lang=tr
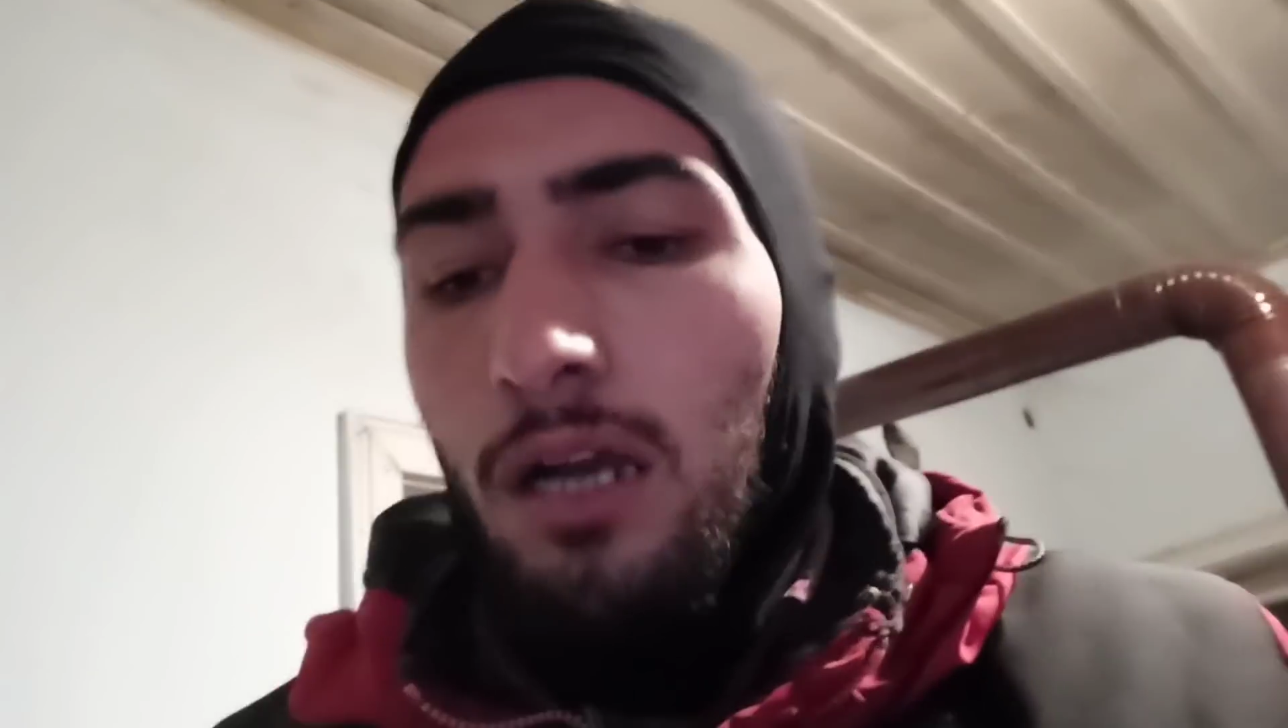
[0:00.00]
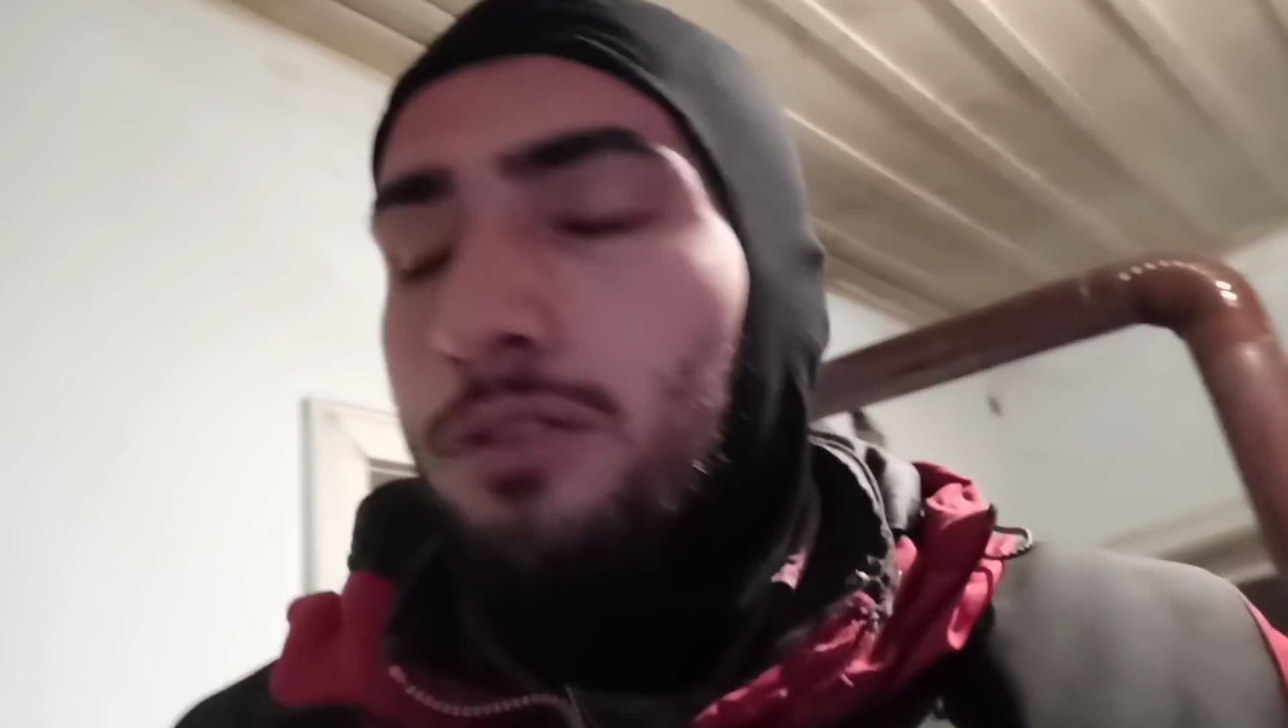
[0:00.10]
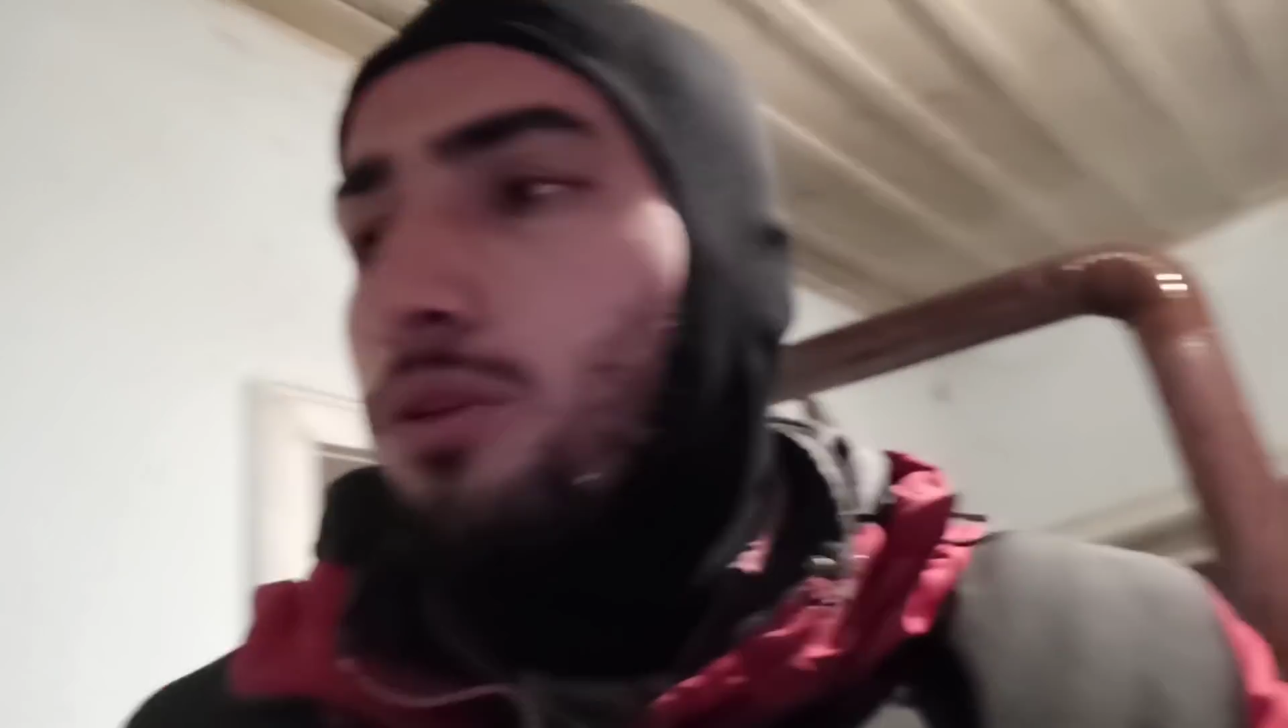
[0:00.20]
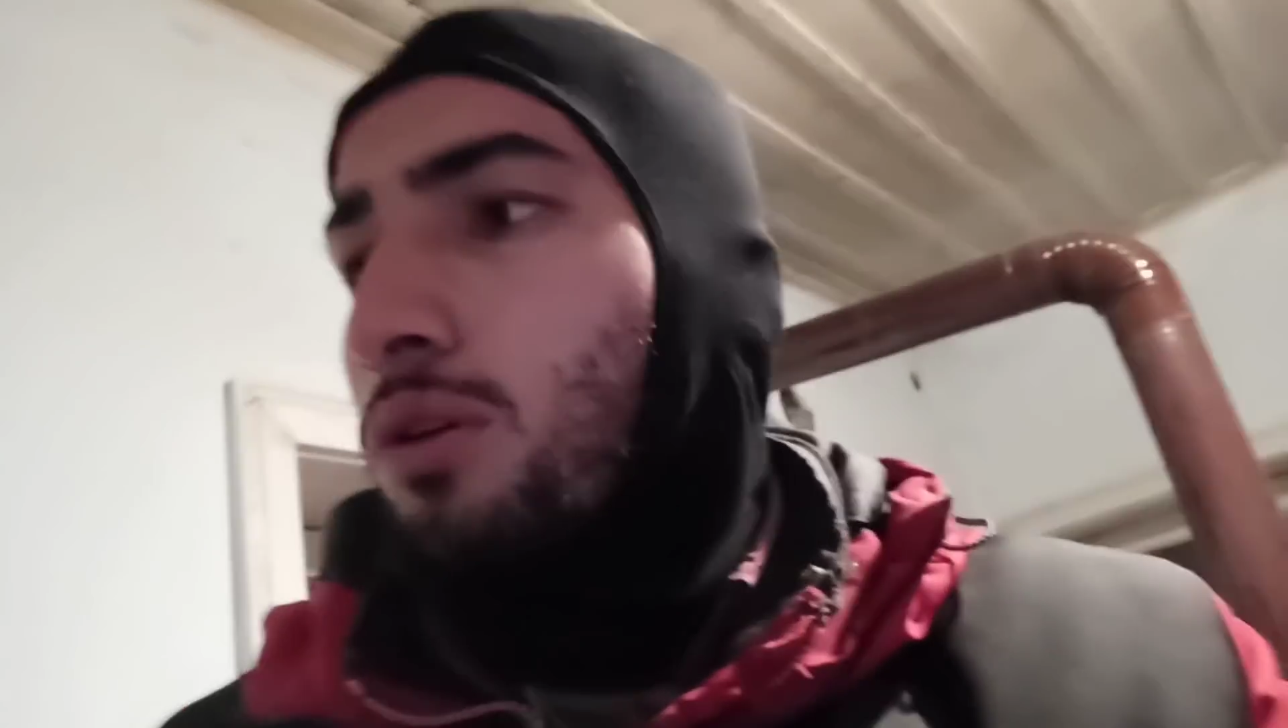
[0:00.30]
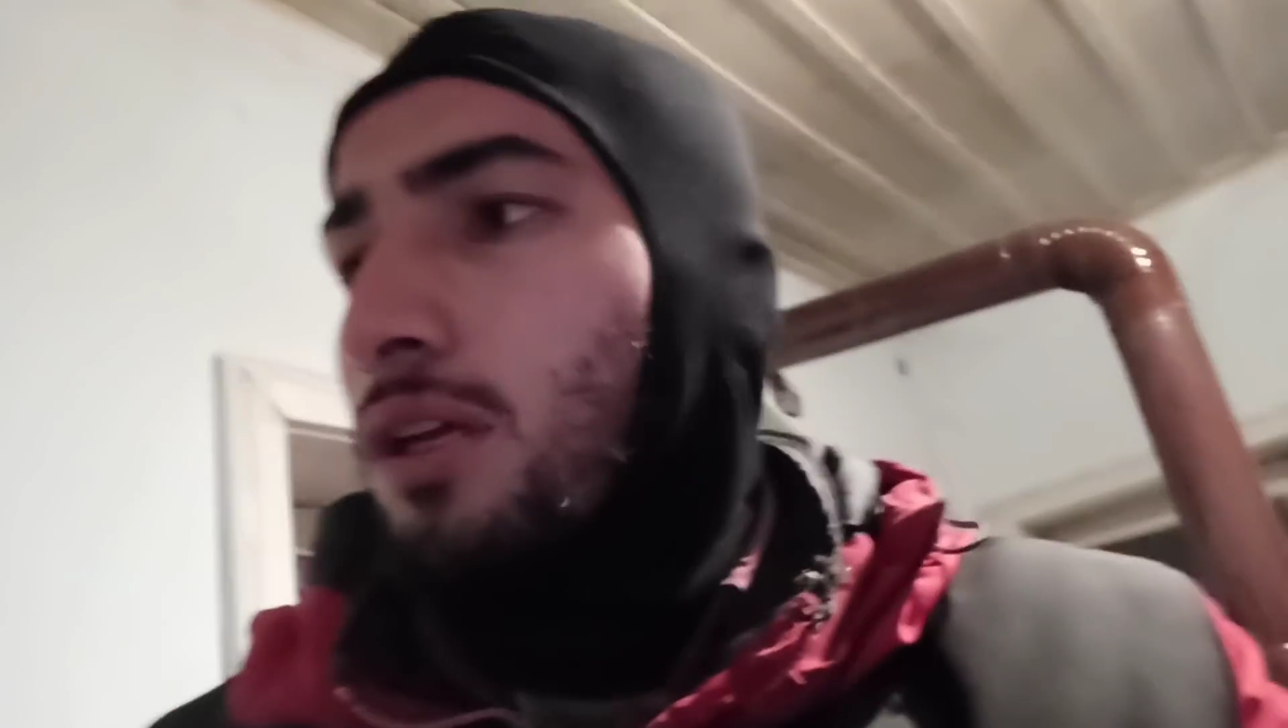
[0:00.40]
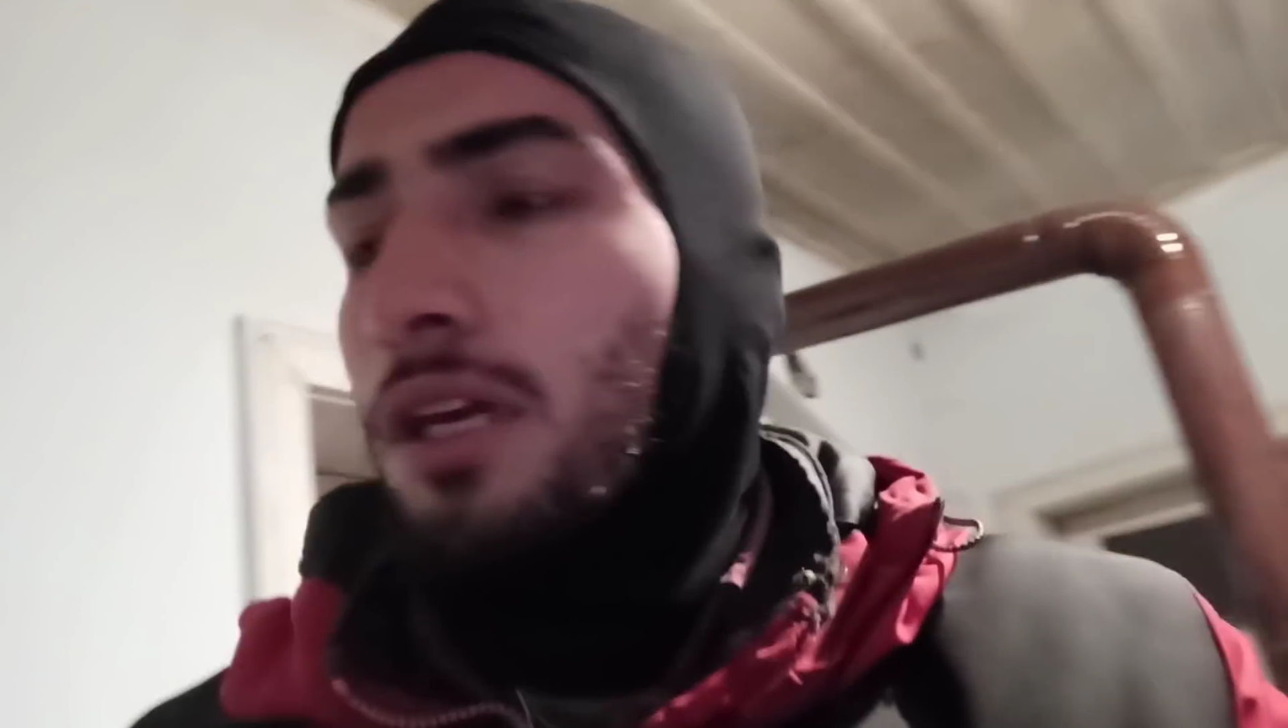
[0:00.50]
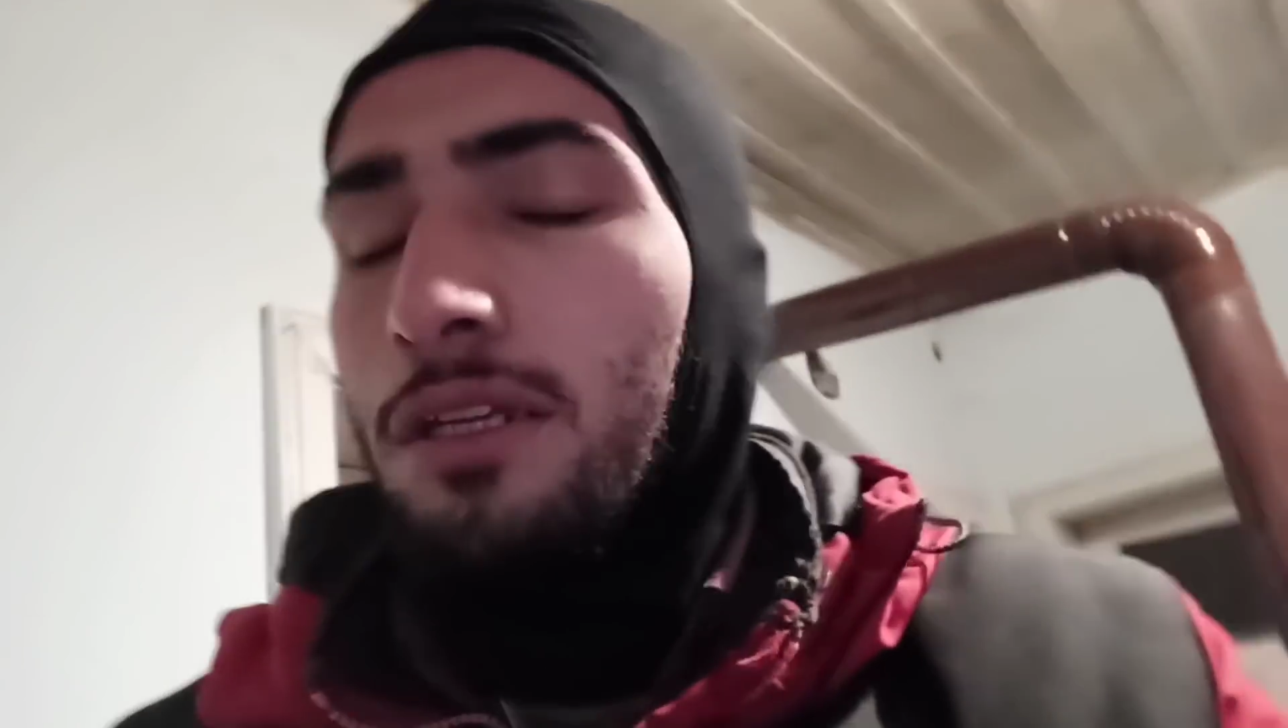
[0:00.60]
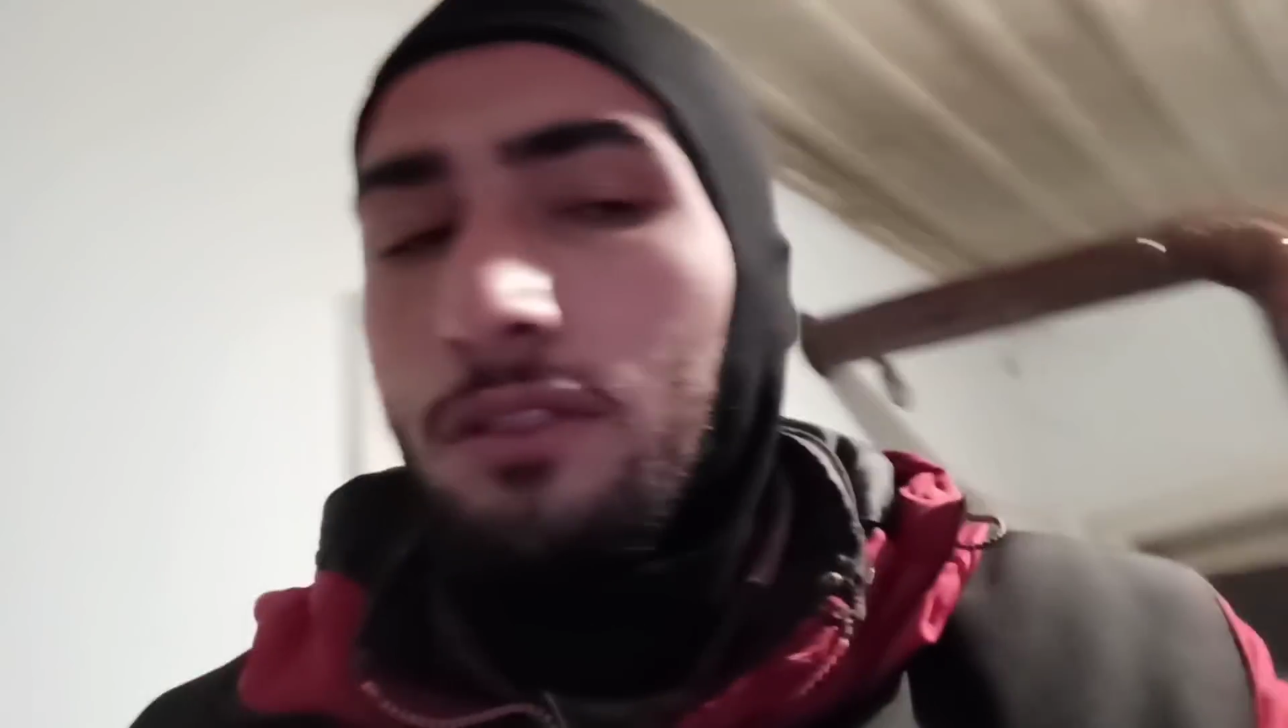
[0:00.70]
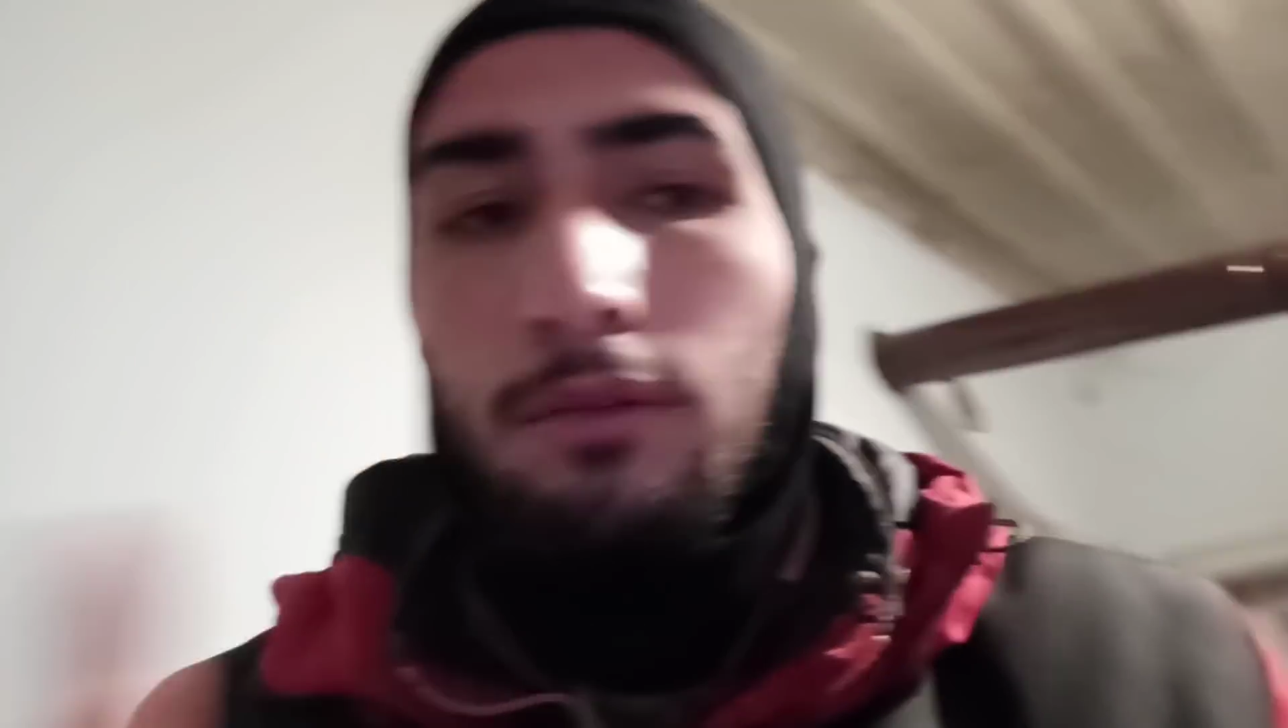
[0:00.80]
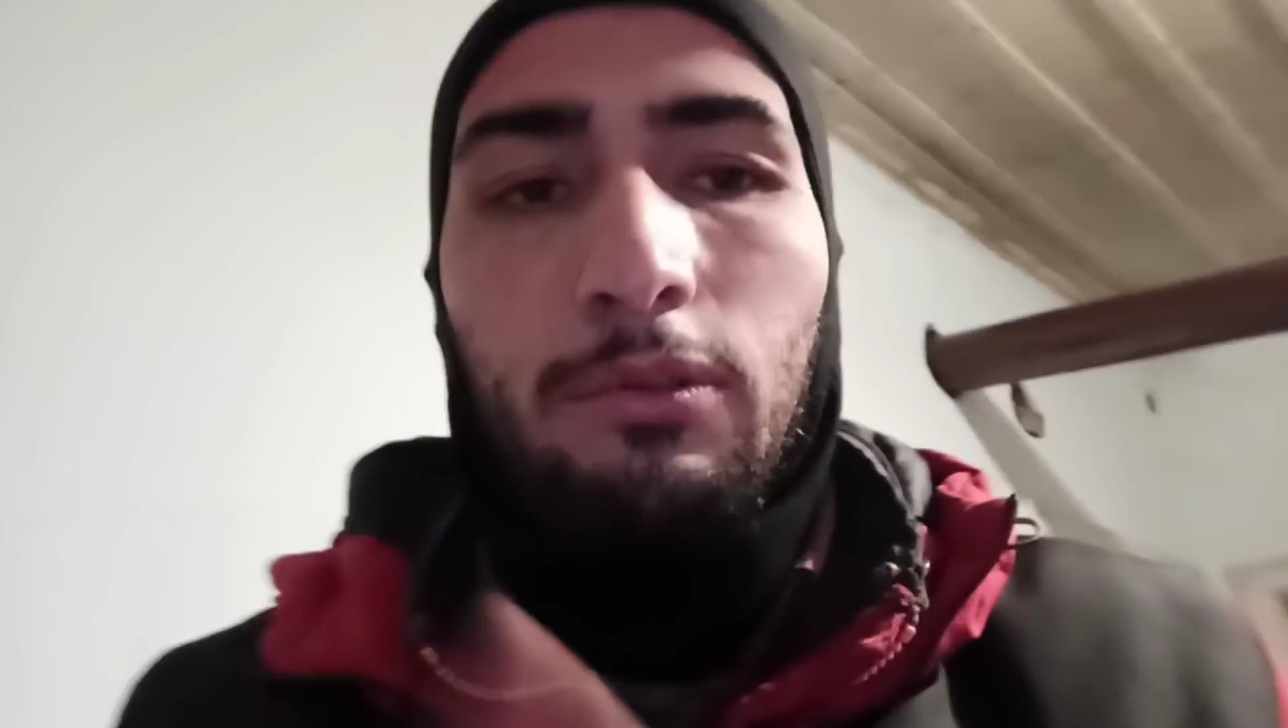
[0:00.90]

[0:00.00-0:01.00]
Sonra yarın da